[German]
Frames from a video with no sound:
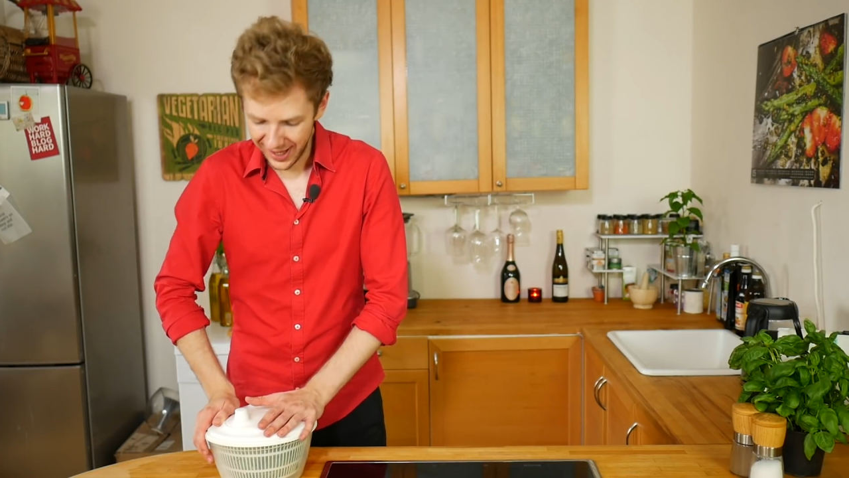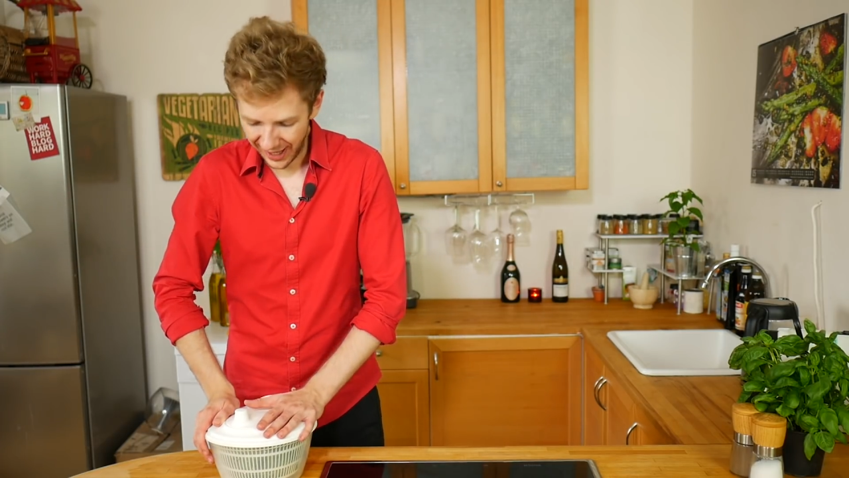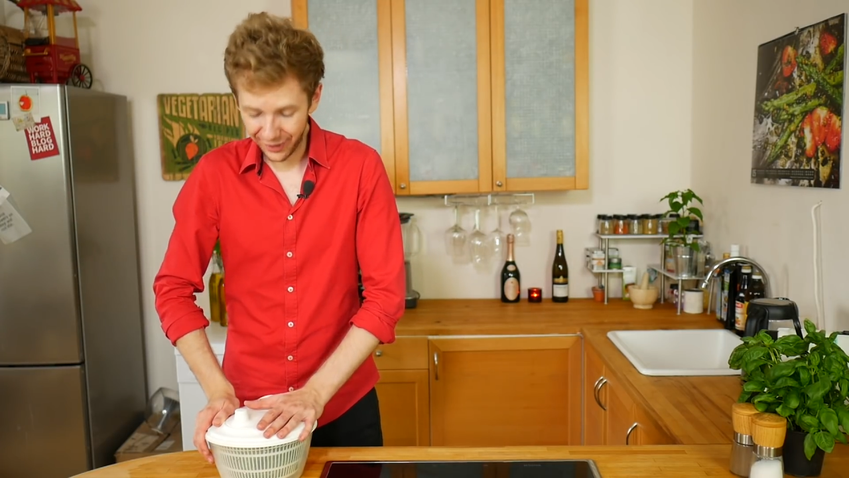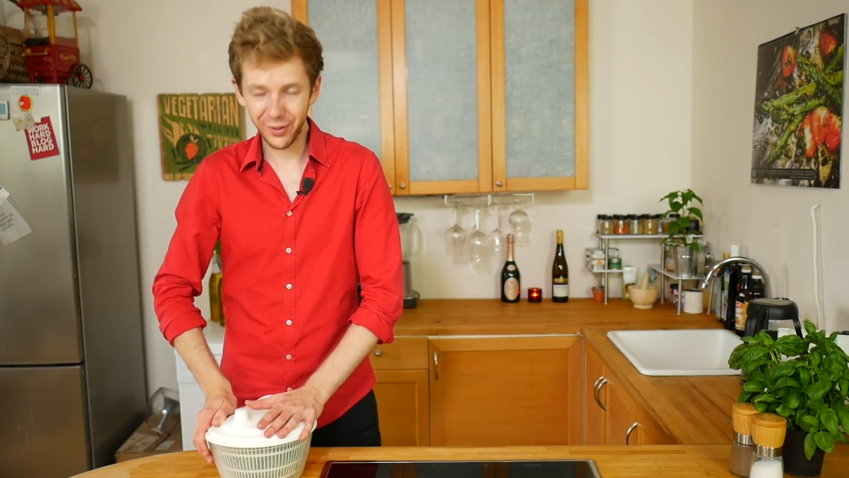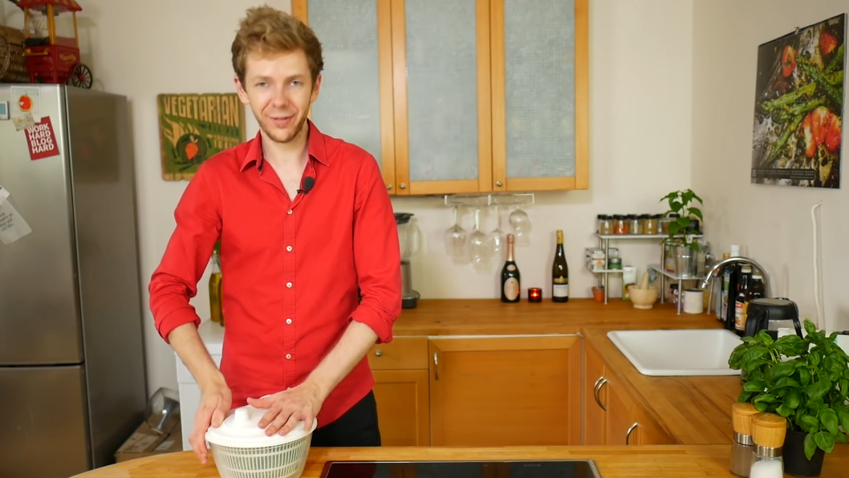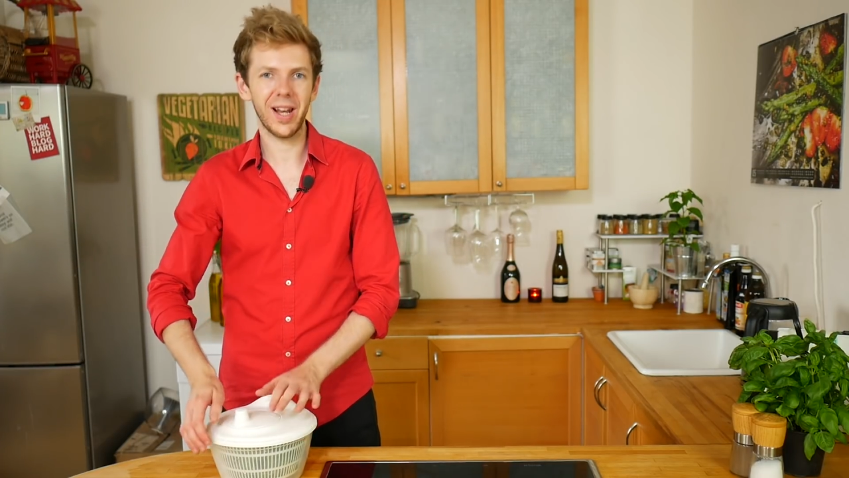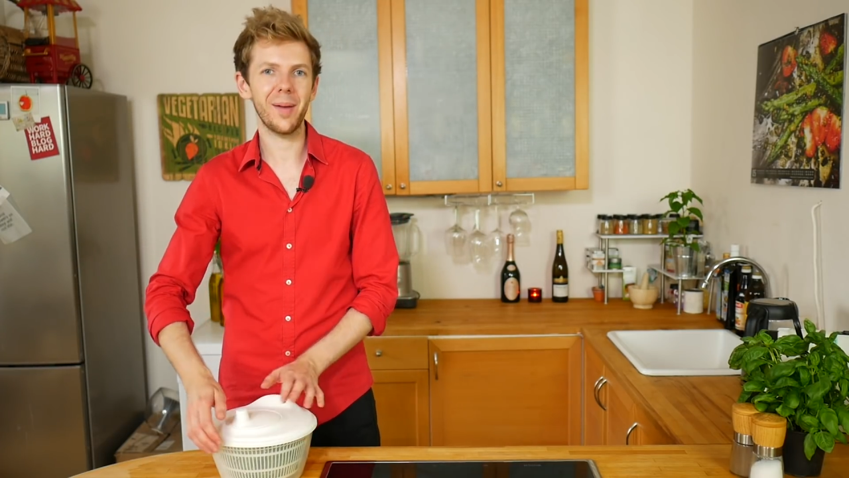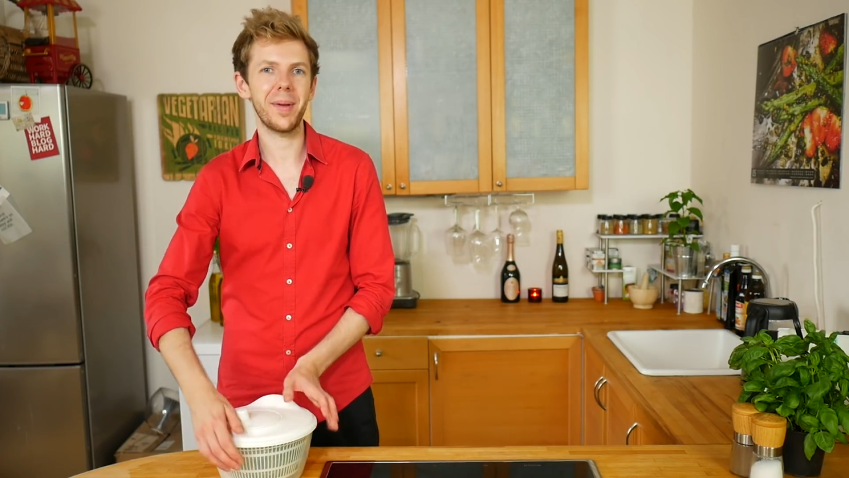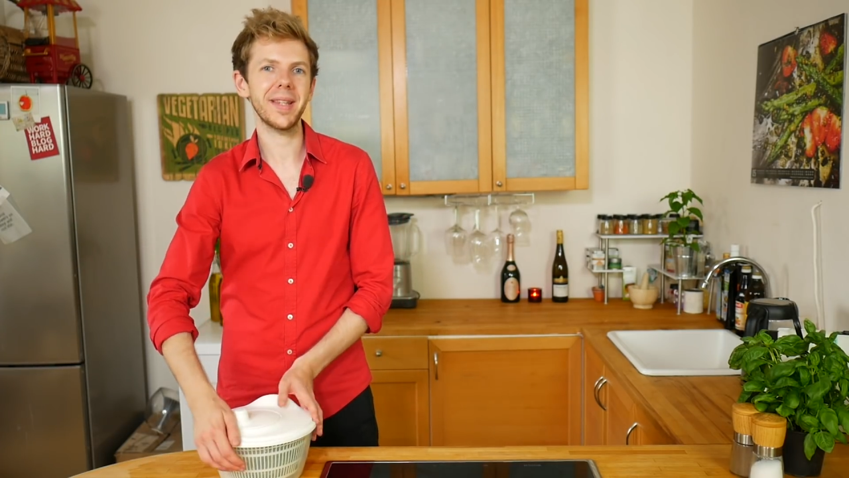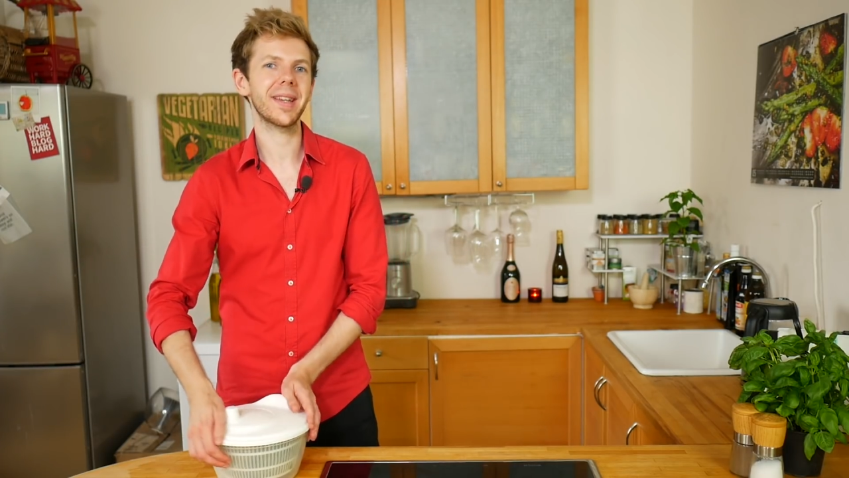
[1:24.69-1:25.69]
einfach weil er
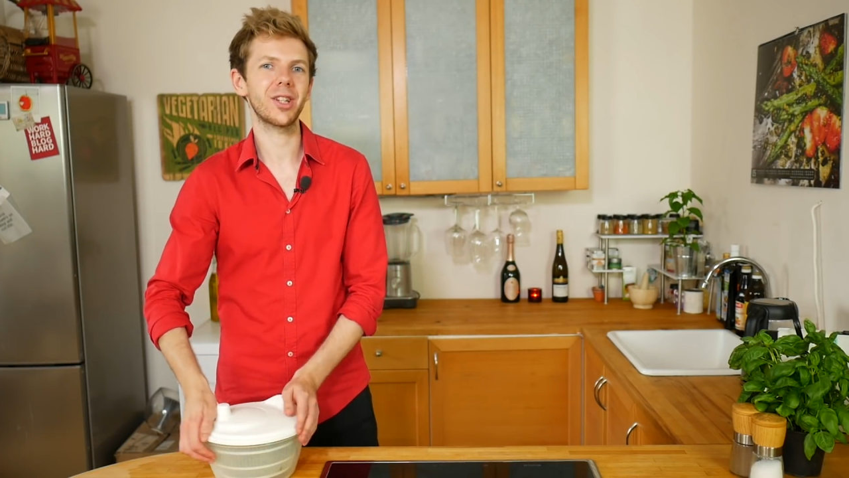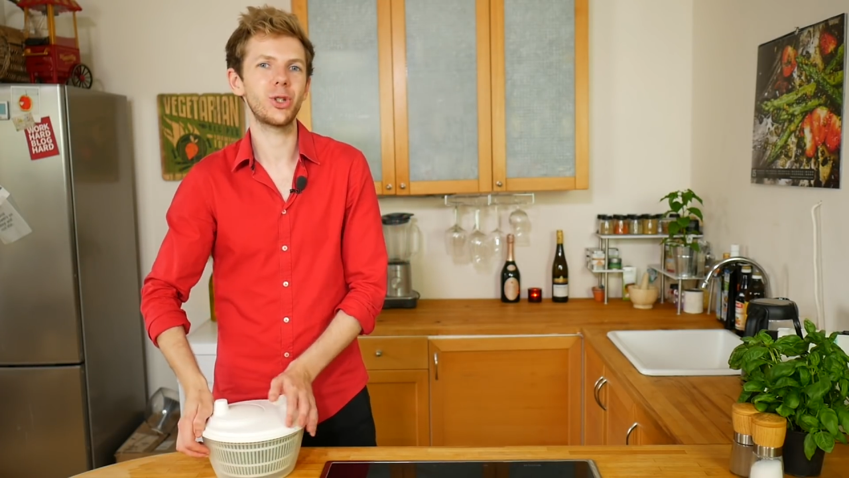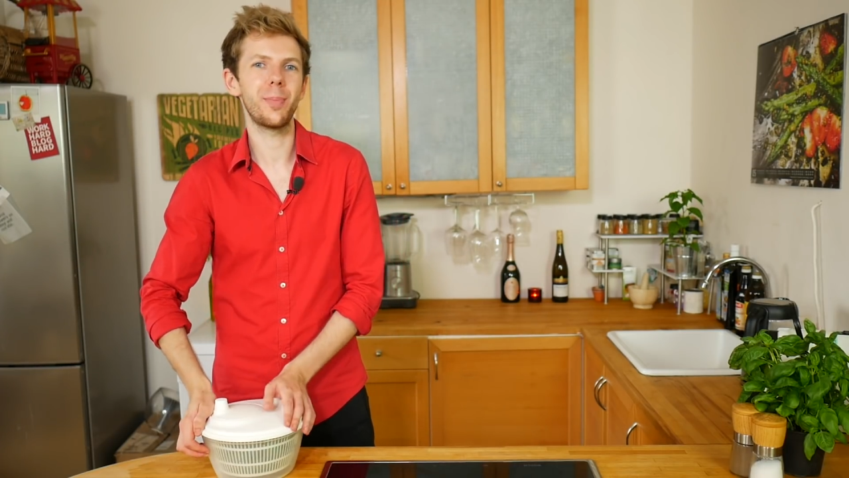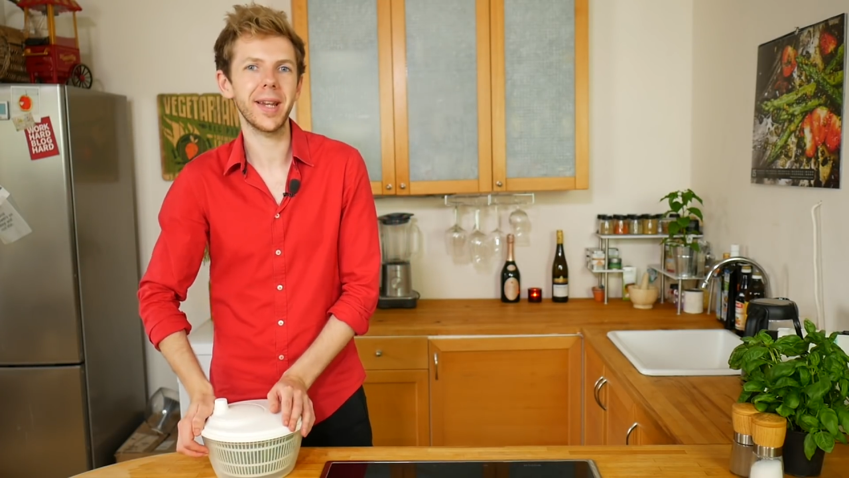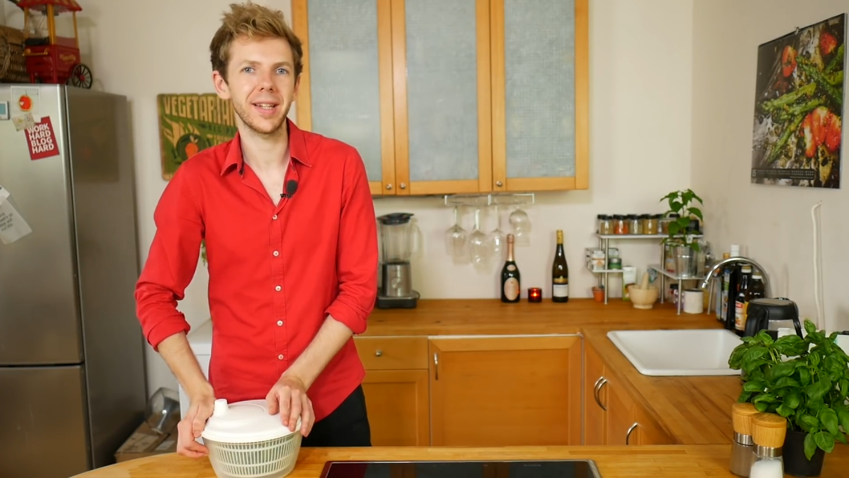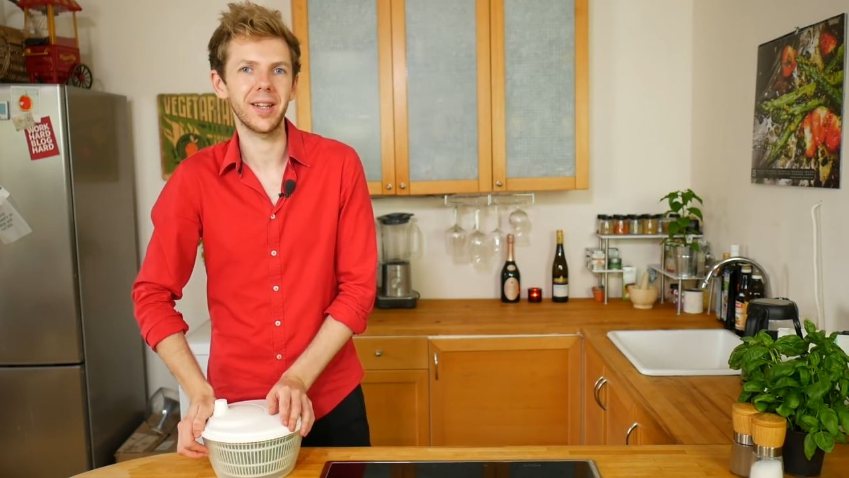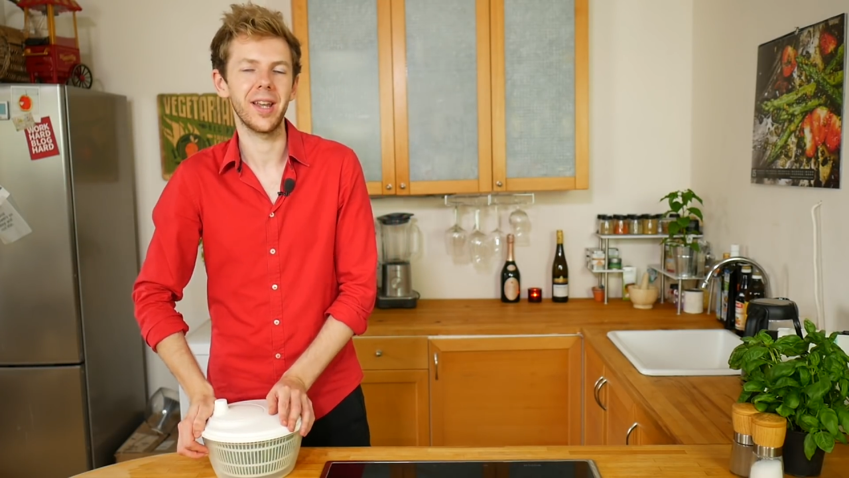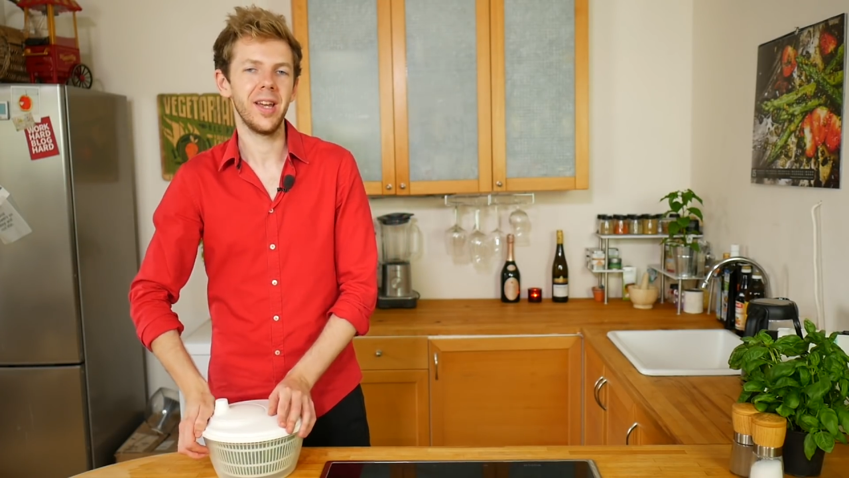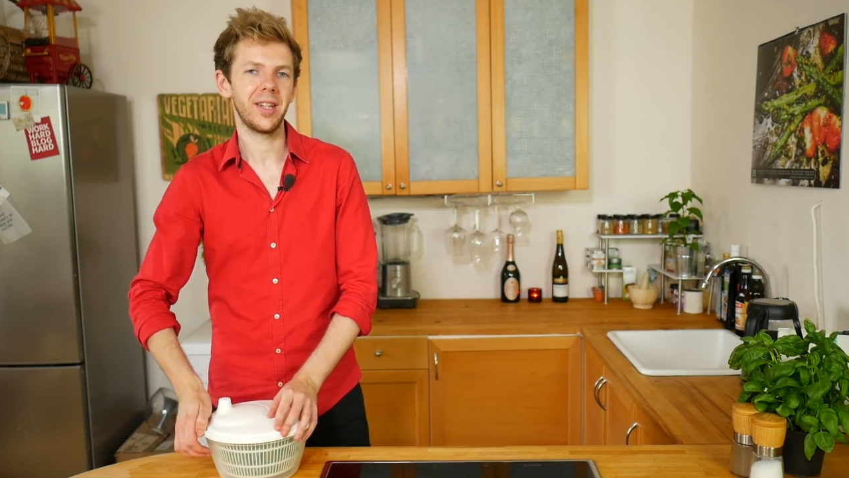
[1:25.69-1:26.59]
besser geschmeckt hat.